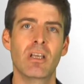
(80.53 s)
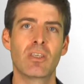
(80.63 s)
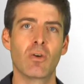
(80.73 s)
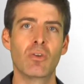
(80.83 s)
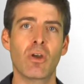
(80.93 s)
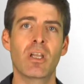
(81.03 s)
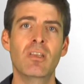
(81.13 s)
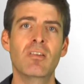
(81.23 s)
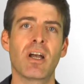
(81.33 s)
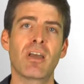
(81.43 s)
qui en
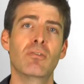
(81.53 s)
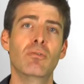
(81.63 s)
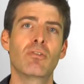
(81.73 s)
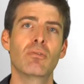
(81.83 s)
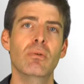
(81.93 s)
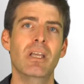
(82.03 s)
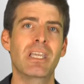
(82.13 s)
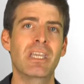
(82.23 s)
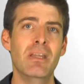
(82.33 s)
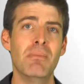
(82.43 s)
organise la résolution et
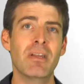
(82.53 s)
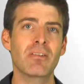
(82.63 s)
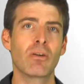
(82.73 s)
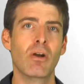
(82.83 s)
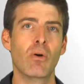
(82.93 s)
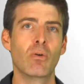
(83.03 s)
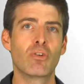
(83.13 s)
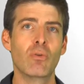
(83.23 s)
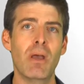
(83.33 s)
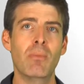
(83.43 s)
qui les masque aux
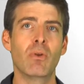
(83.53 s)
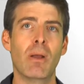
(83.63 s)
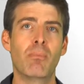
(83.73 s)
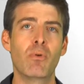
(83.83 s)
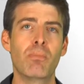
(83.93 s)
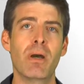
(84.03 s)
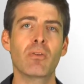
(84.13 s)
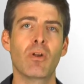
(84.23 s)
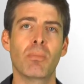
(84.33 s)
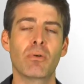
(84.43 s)
yeux même de la plupart
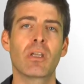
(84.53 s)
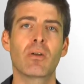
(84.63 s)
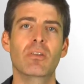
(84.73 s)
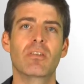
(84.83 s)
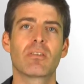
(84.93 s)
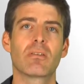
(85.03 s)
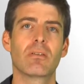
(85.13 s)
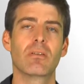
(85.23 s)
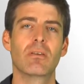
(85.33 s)
de leurs protagonistes.